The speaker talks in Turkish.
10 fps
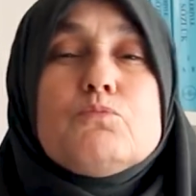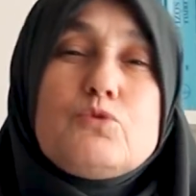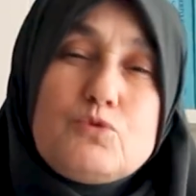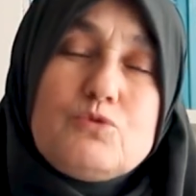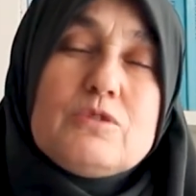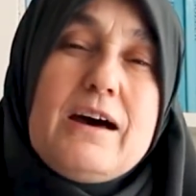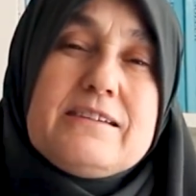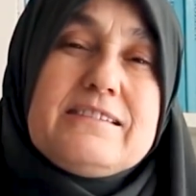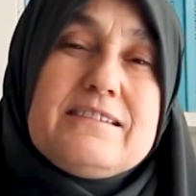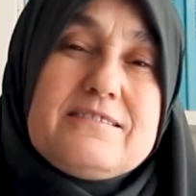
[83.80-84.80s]
bütün
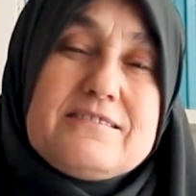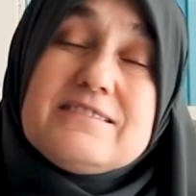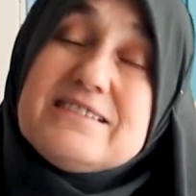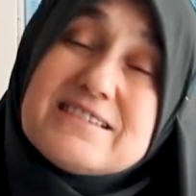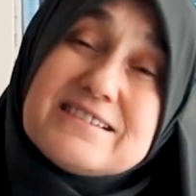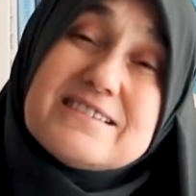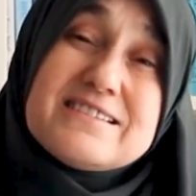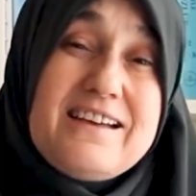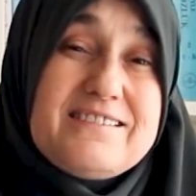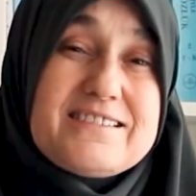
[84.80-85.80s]
annelerin
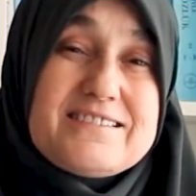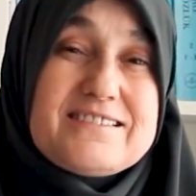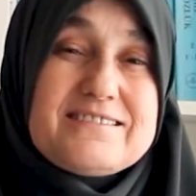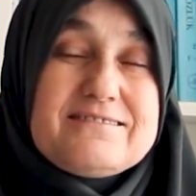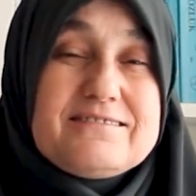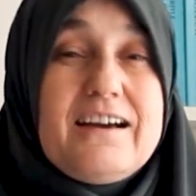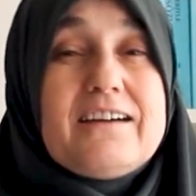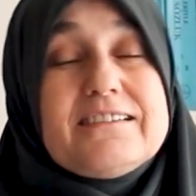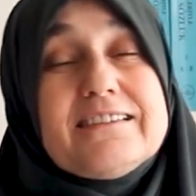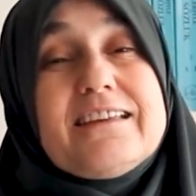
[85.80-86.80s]
istisnasız
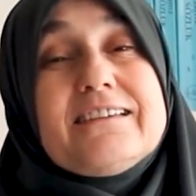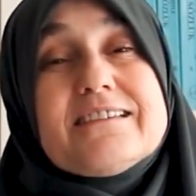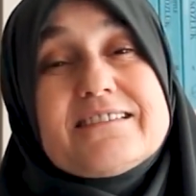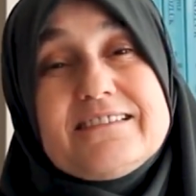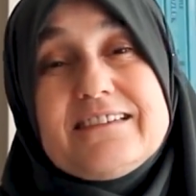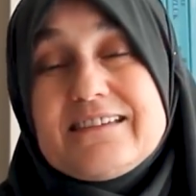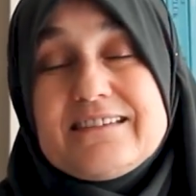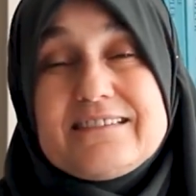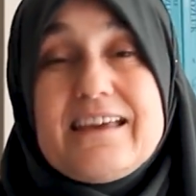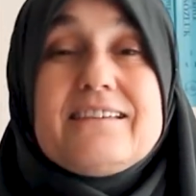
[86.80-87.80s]
akli dengesi
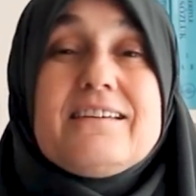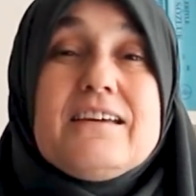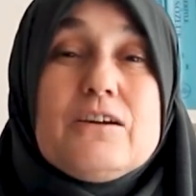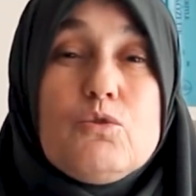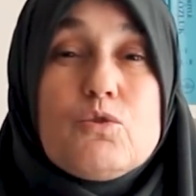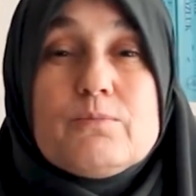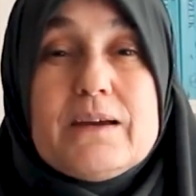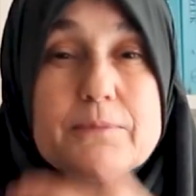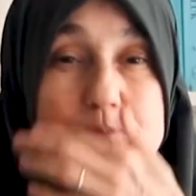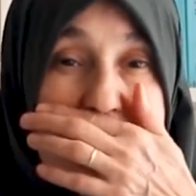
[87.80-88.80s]
yerinde
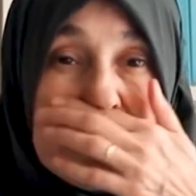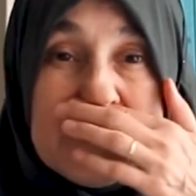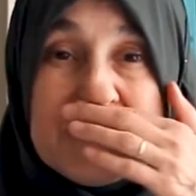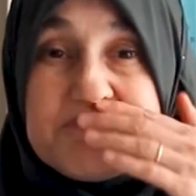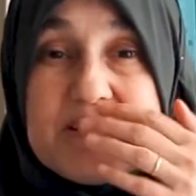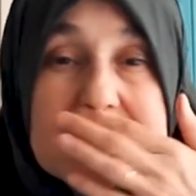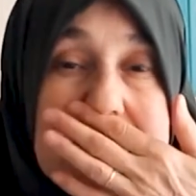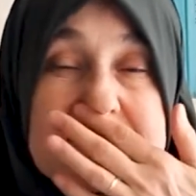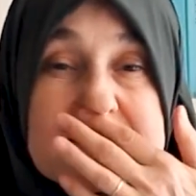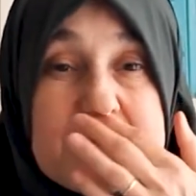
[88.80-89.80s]
olmayıp da bir
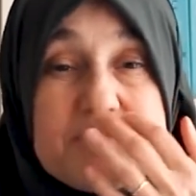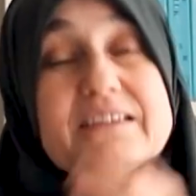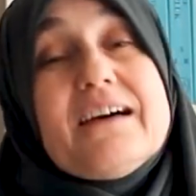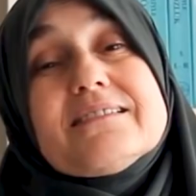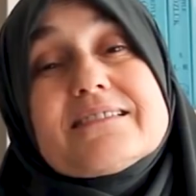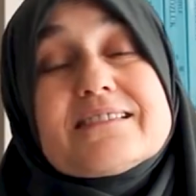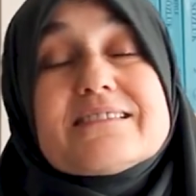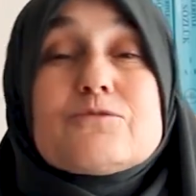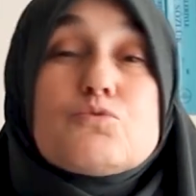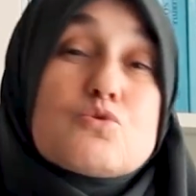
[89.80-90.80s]
hasta, bir
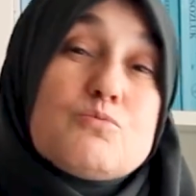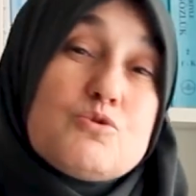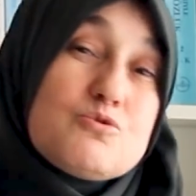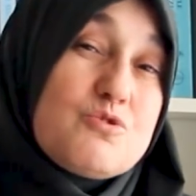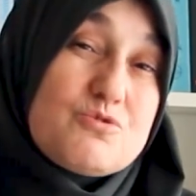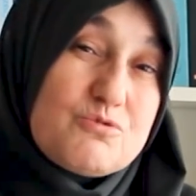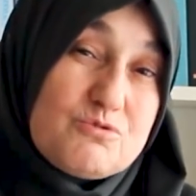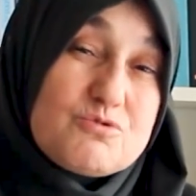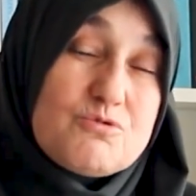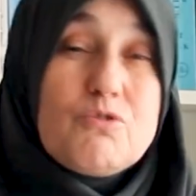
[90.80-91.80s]
rahatsızlık durumu söz
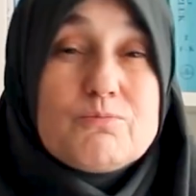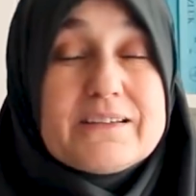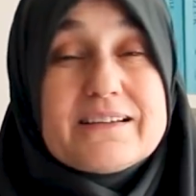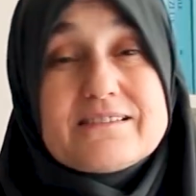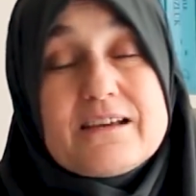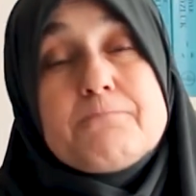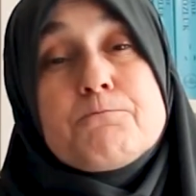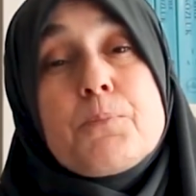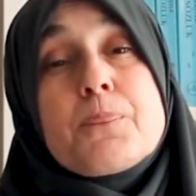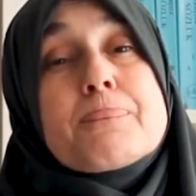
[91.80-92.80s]
konusu olmadıkça
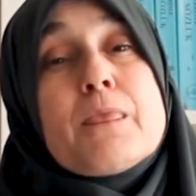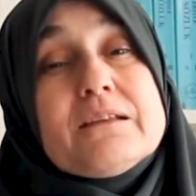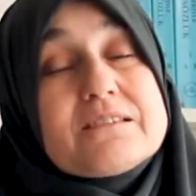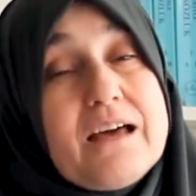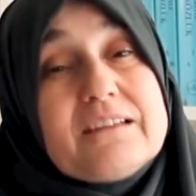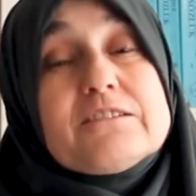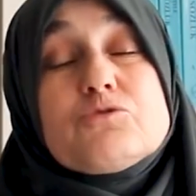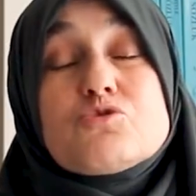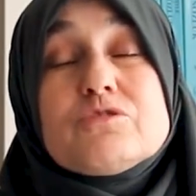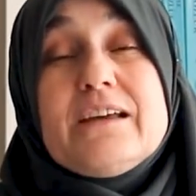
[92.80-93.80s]

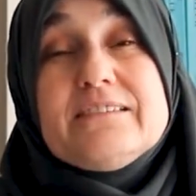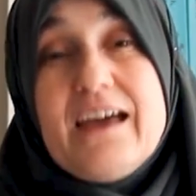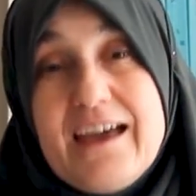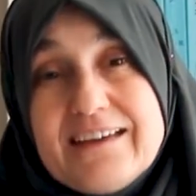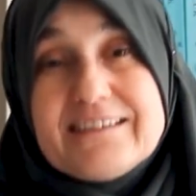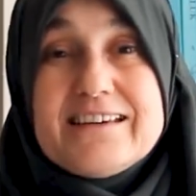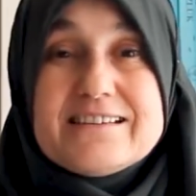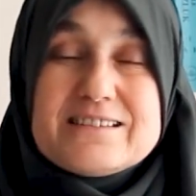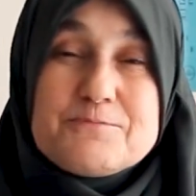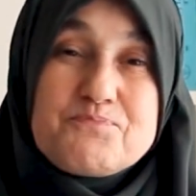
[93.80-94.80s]
sağlıklı düşünen
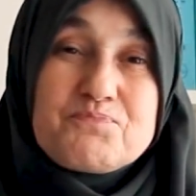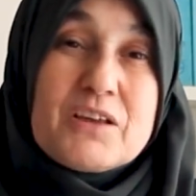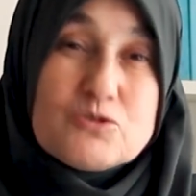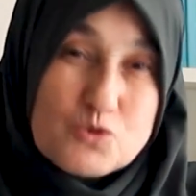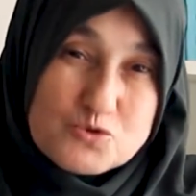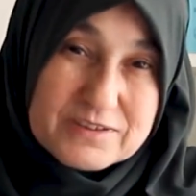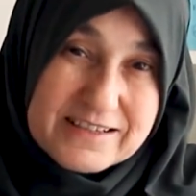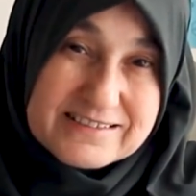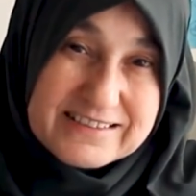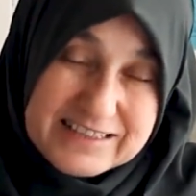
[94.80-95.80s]
herkes
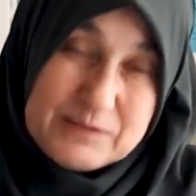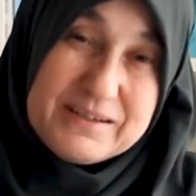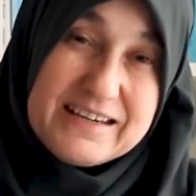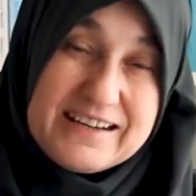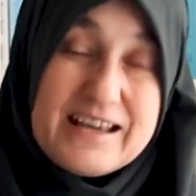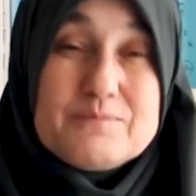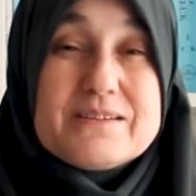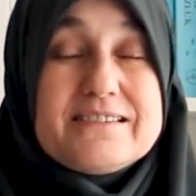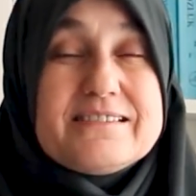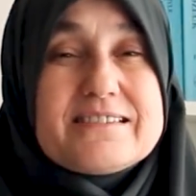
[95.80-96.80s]
çocuklarının iyi bir yere
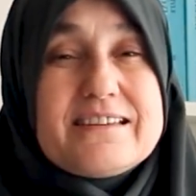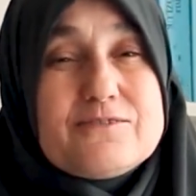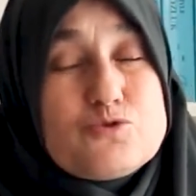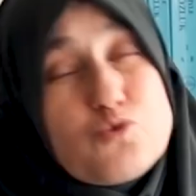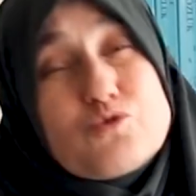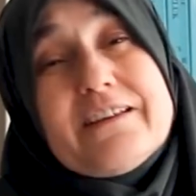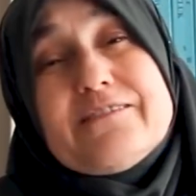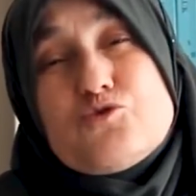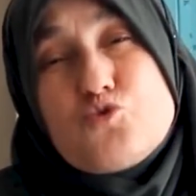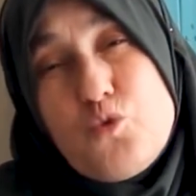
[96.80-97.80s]
gelmesini ister.
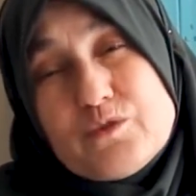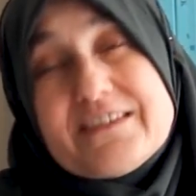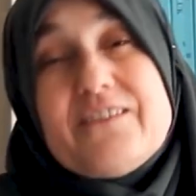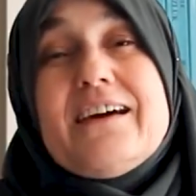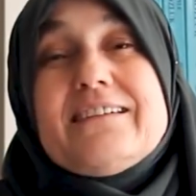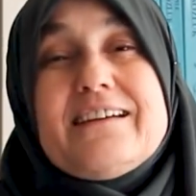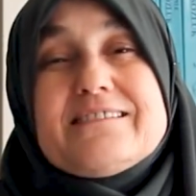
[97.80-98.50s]
Çocuklarını çok severler.